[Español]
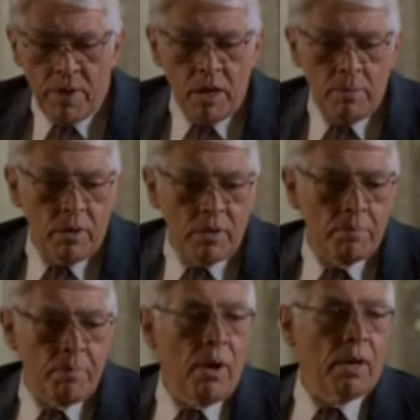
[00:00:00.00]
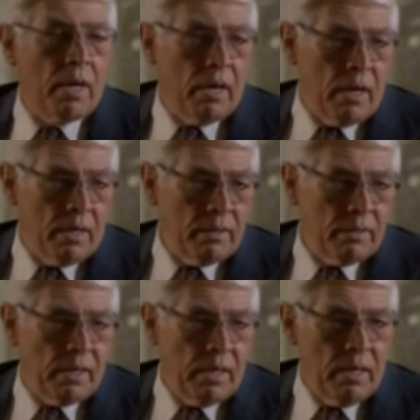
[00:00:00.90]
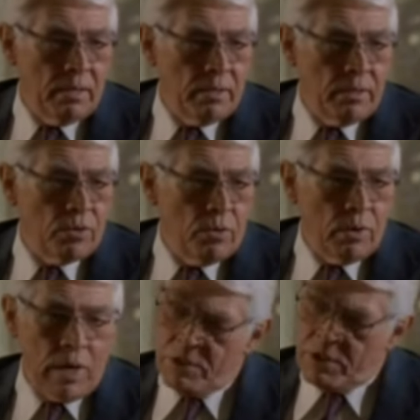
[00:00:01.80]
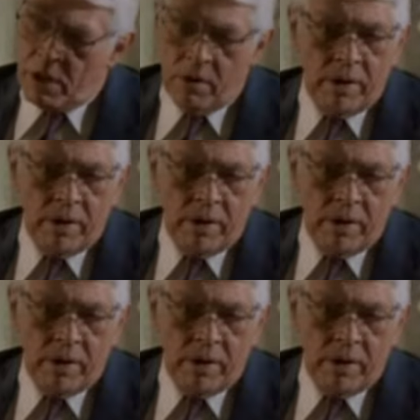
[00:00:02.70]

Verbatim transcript: es que tiene más valor como estacionamiento que como escuela, lo